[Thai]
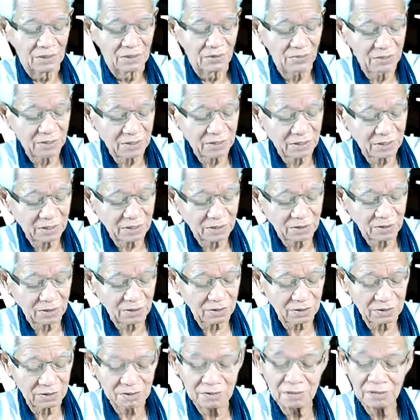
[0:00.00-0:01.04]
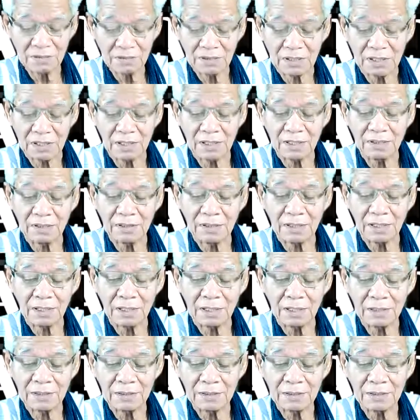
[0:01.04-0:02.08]
โอเคก็ตะเลนตะเลน
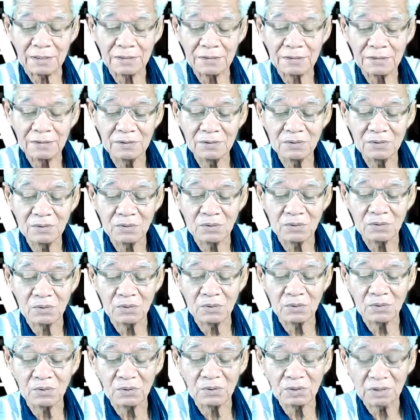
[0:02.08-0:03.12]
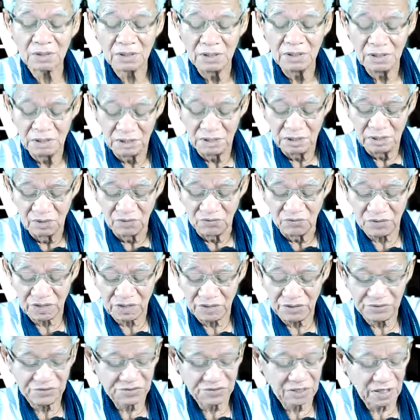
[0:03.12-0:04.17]
แล้วเนี่ยโอ้โหวัน
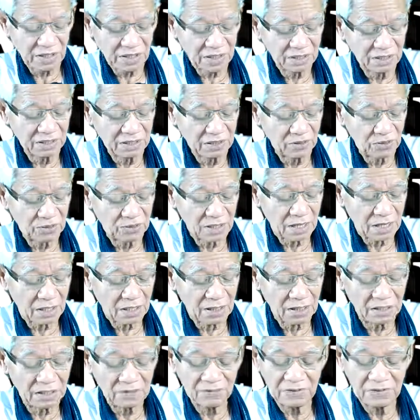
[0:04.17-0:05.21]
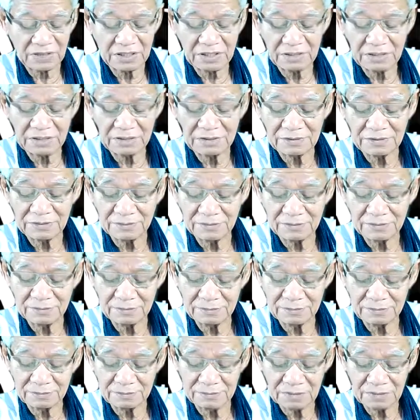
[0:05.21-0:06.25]
นี้ฉายเดี่ยวหนักเลยแล้ววันเนี้ย
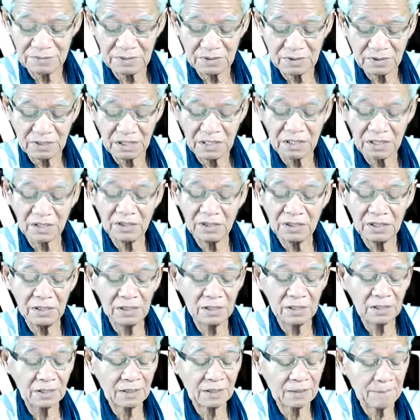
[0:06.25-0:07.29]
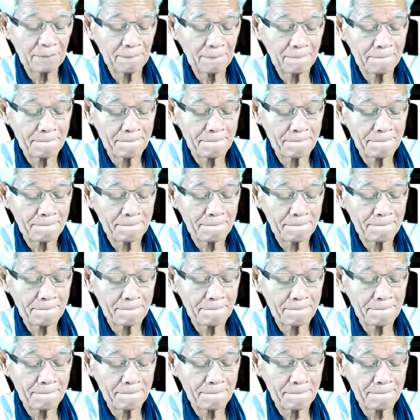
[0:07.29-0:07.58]
โอเคก็ดีครับ